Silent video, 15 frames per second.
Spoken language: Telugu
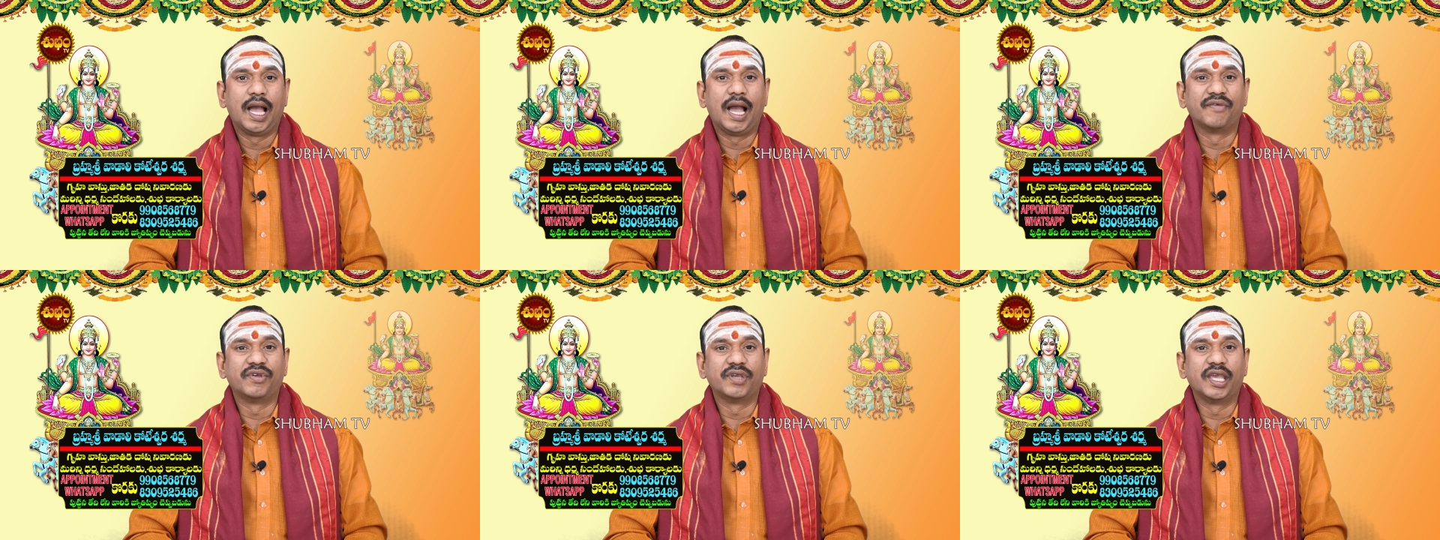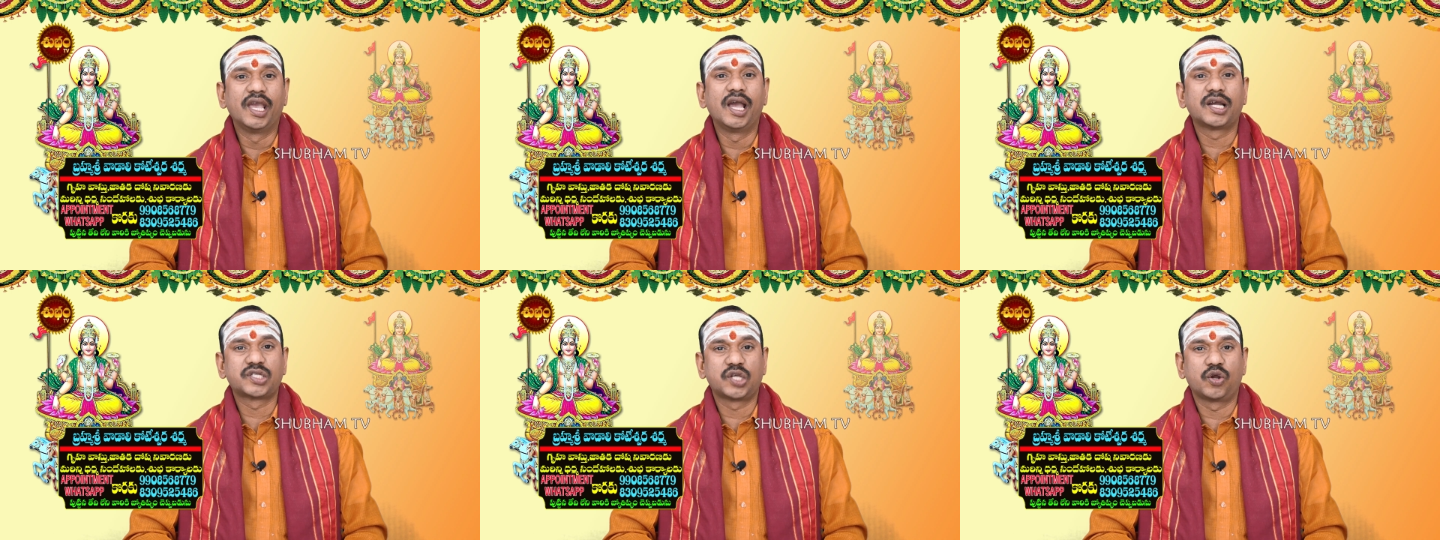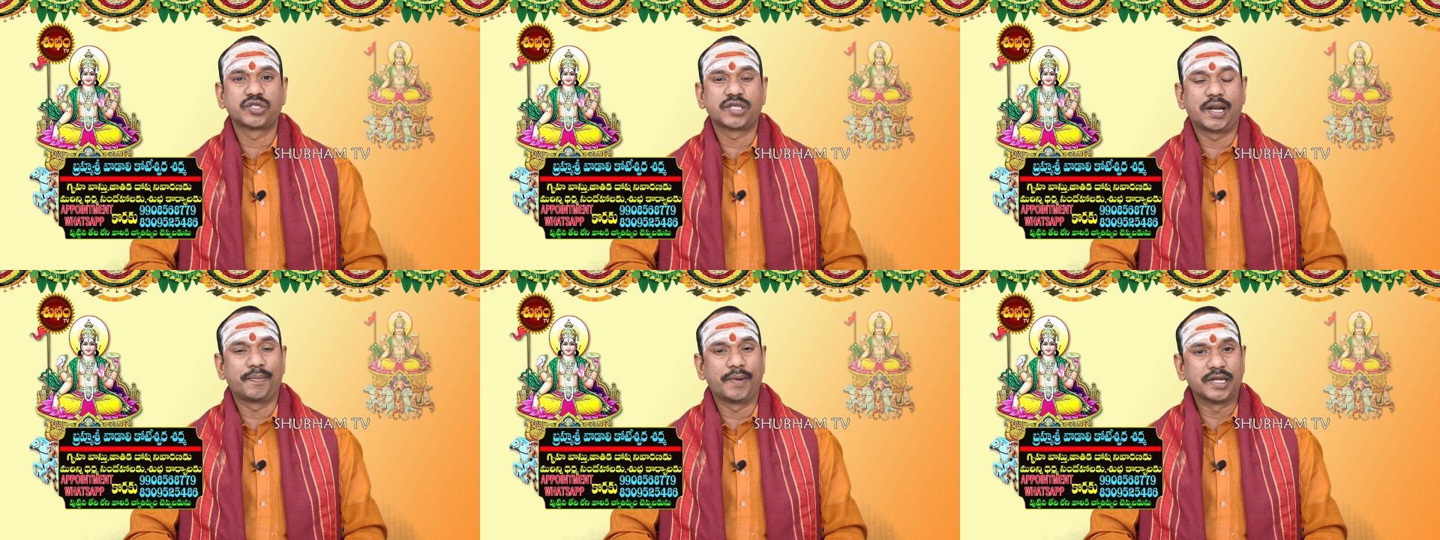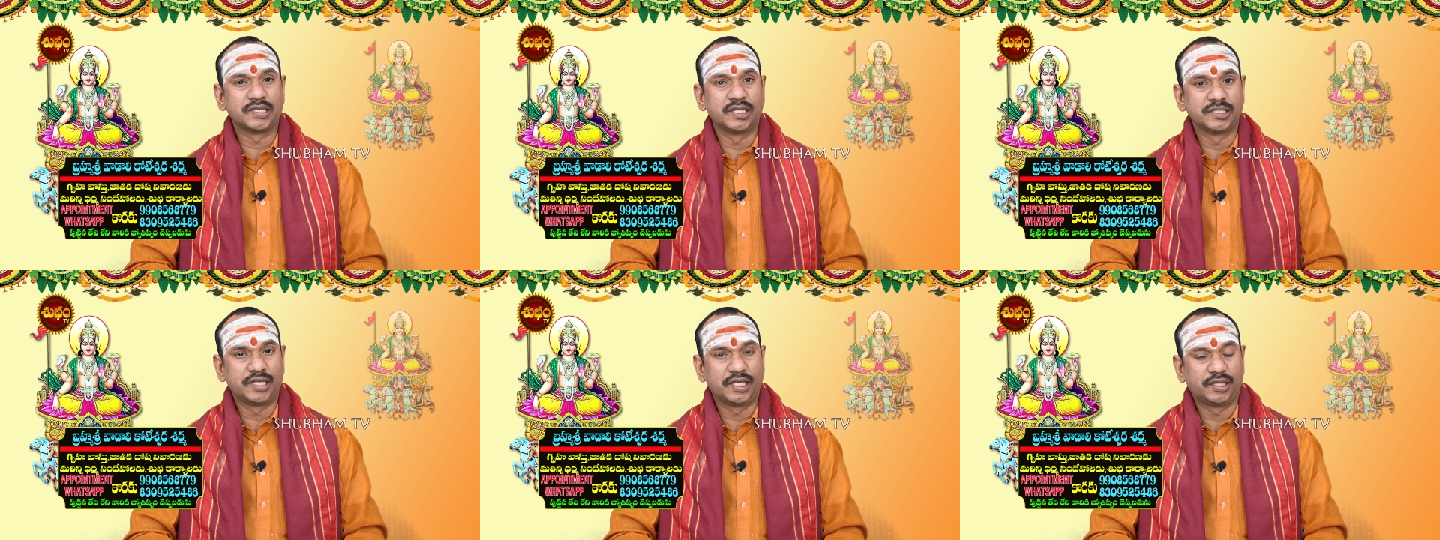అవి ఏ అక్షరం సరి
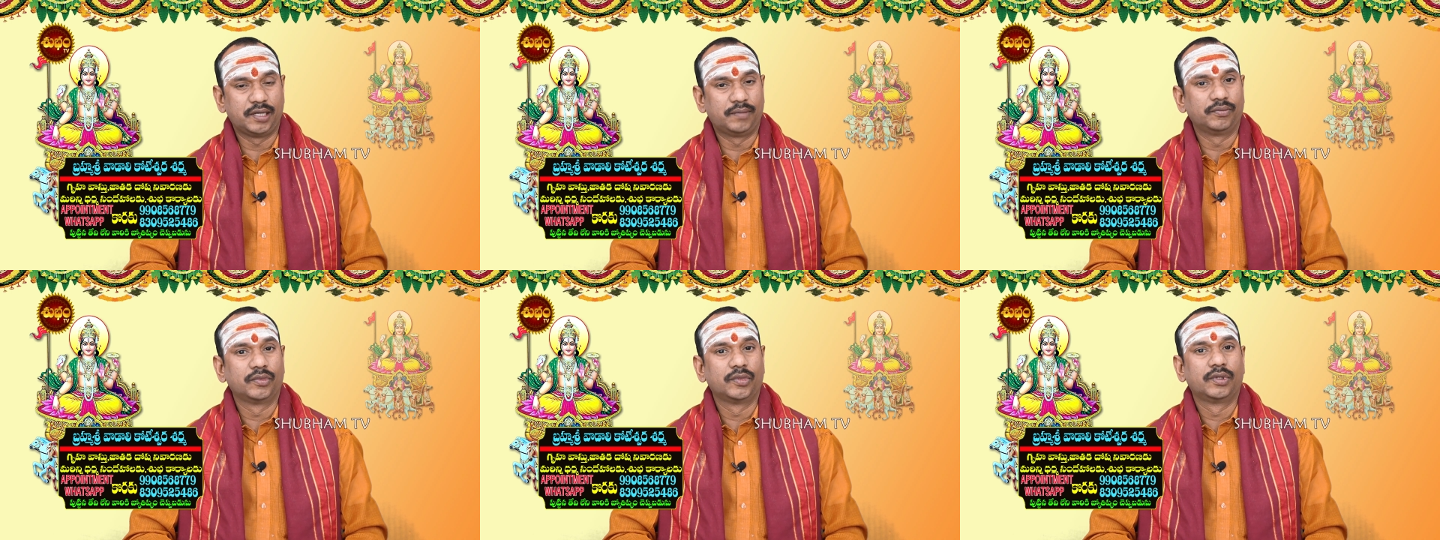పరిశీలన చేద్దాం